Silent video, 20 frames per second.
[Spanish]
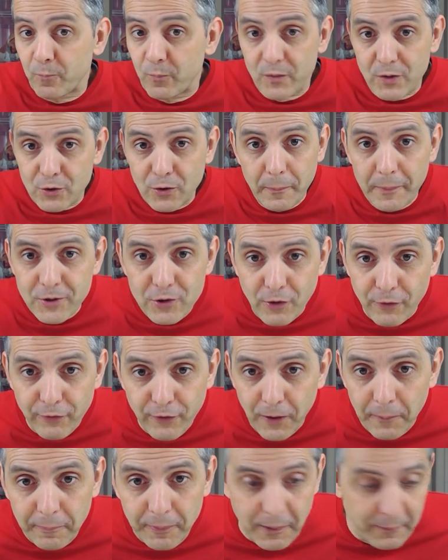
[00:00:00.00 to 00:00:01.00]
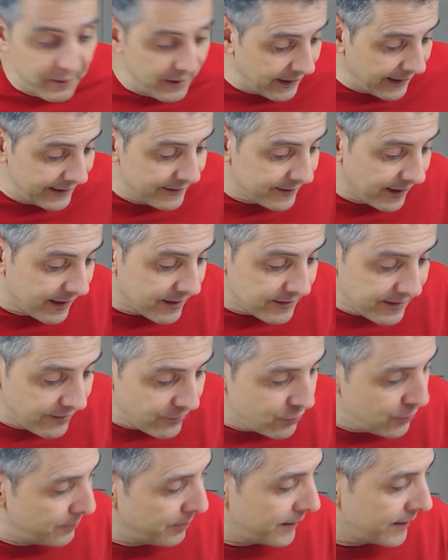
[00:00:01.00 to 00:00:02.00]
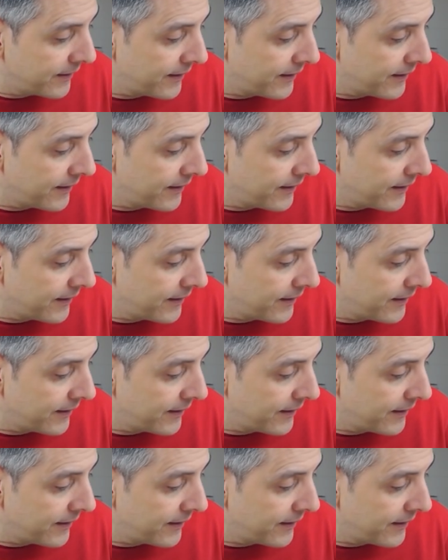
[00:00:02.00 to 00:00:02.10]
Son bichos feos, pero a mí me encantan. Están súper